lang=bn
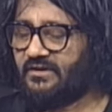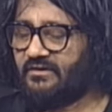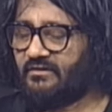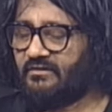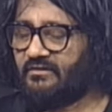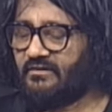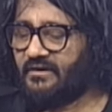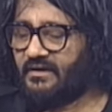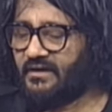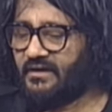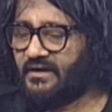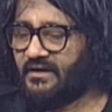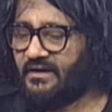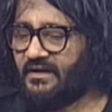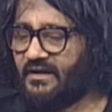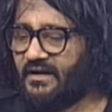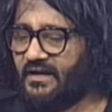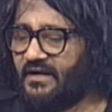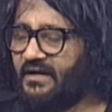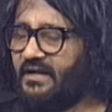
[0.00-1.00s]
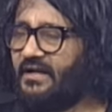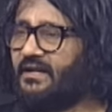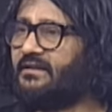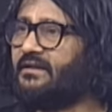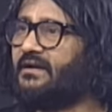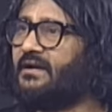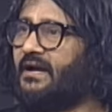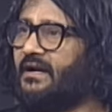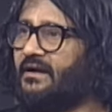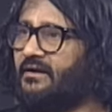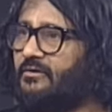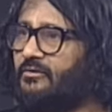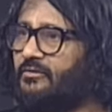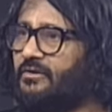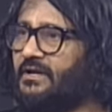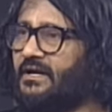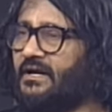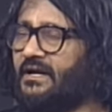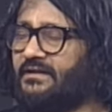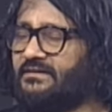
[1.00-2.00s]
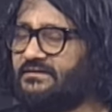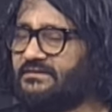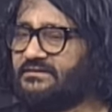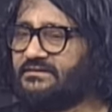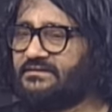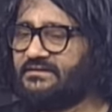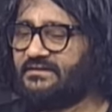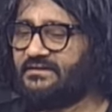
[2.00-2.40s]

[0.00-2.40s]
যখন ইন্ডিয়াতে গান করতে গেছে